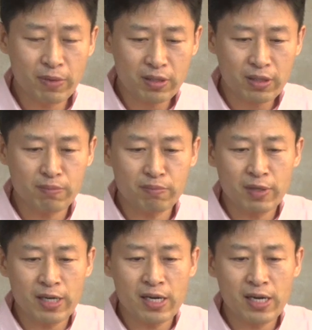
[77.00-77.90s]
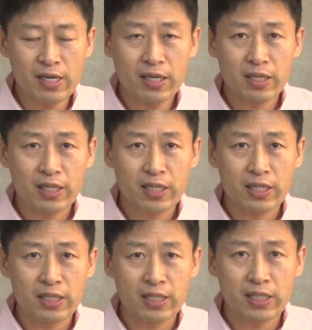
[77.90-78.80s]
berkembang
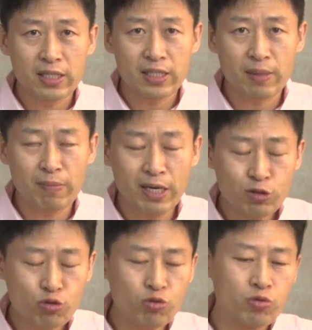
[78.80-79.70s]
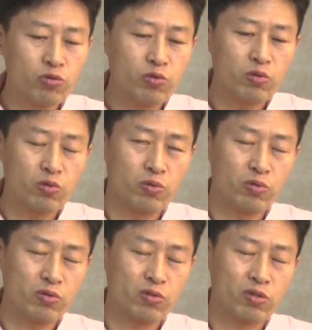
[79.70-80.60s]
dan maju
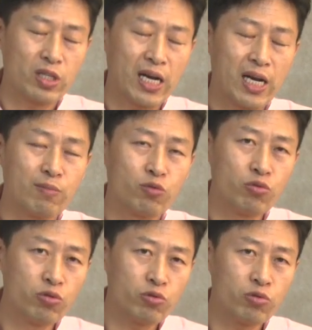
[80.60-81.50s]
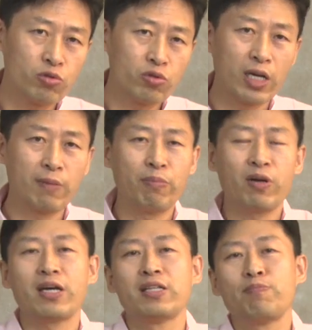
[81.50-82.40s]
terus dalam kultur dan
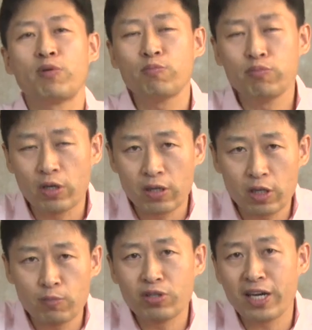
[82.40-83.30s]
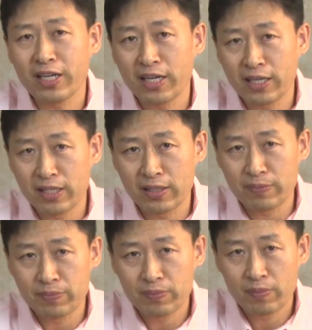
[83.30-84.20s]
perad, per, eh,
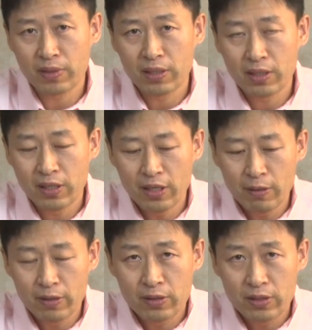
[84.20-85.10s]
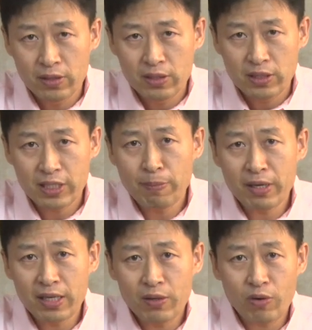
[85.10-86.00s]
kebudayaan.
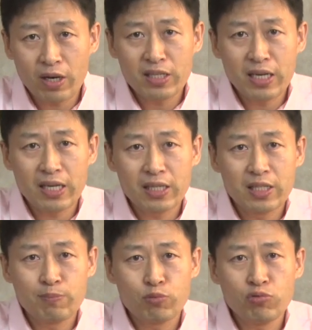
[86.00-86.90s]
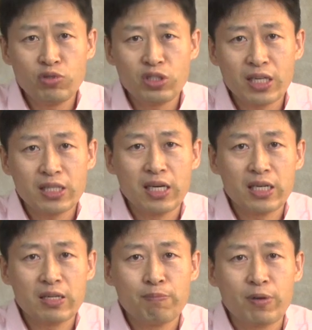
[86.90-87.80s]
Siapakah orang yang ada di puncak
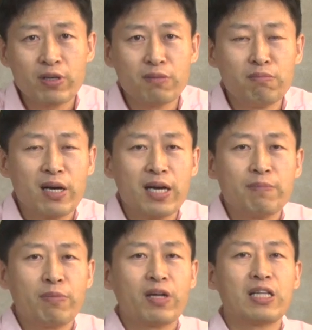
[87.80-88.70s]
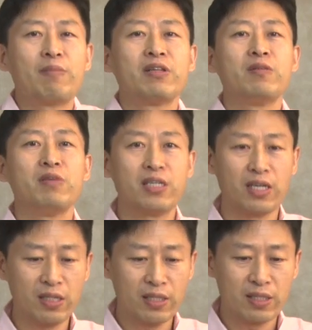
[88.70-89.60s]
dari perkembangan peradaban
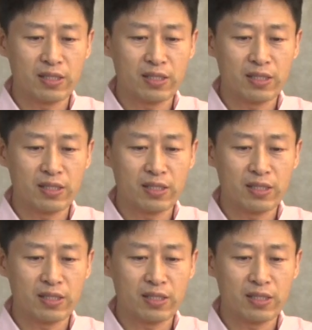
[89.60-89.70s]
demikian?